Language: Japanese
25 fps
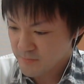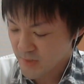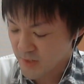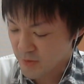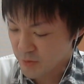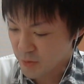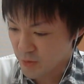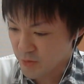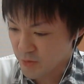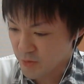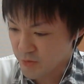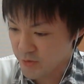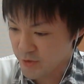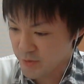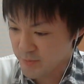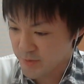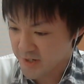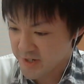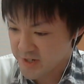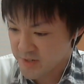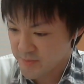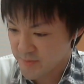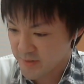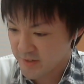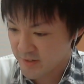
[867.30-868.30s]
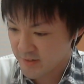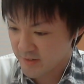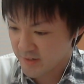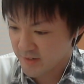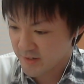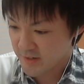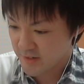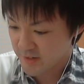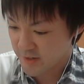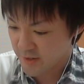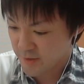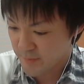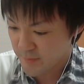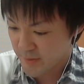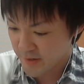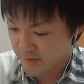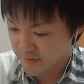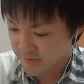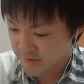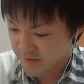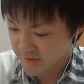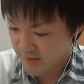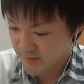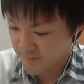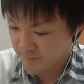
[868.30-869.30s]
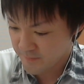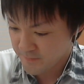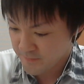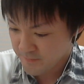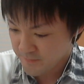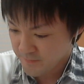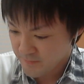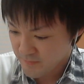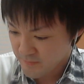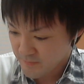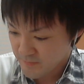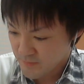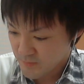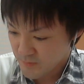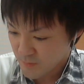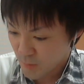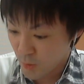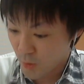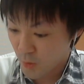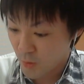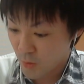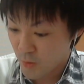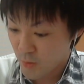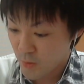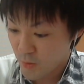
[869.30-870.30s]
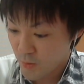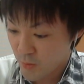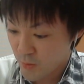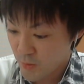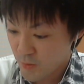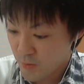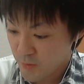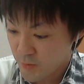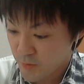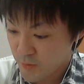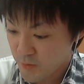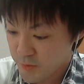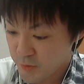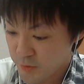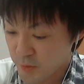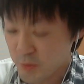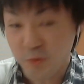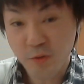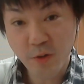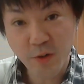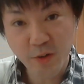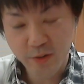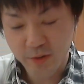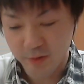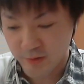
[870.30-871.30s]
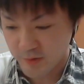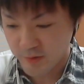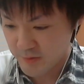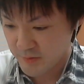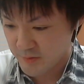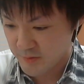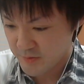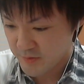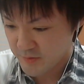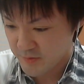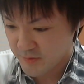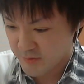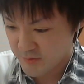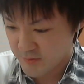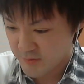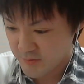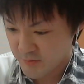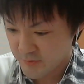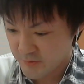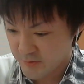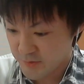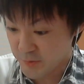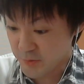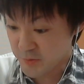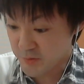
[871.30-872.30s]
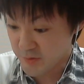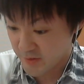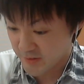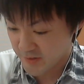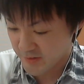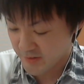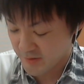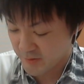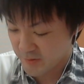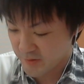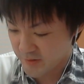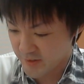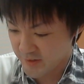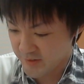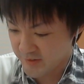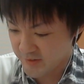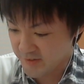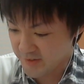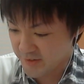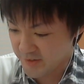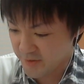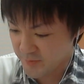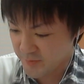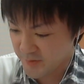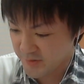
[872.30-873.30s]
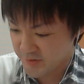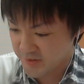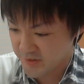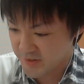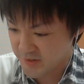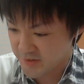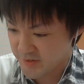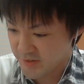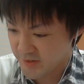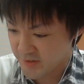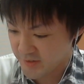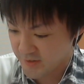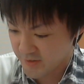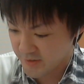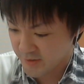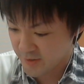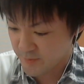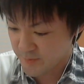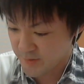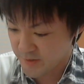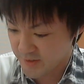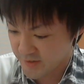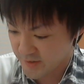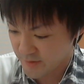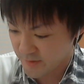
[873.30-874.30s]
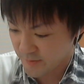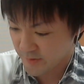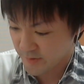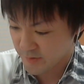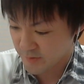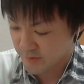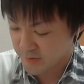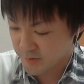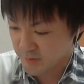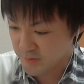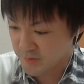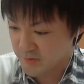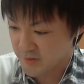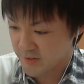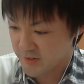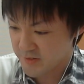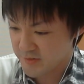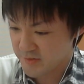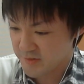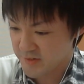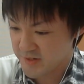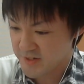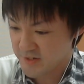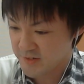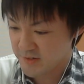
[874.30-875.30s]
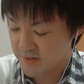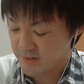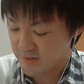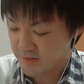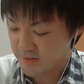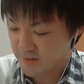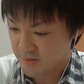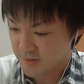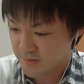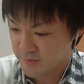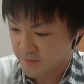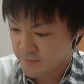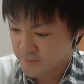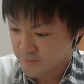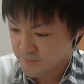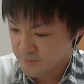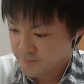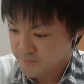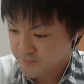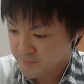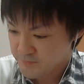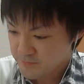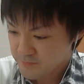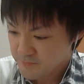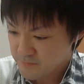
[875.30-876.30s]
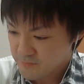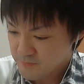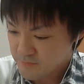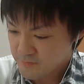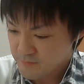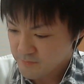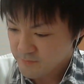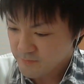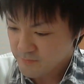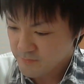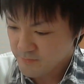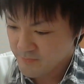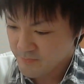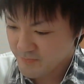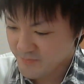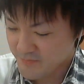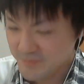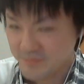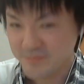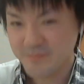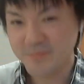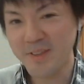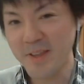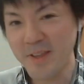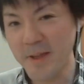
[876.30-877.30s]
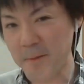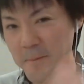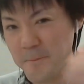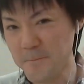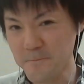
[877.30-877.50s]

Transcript: ドンリュウも初めてな、はが丸さん。おそうなんや。そうなんや。これ、イザナミのスキル上げない闇にダメな。そうなんや。それ知らんかった。で、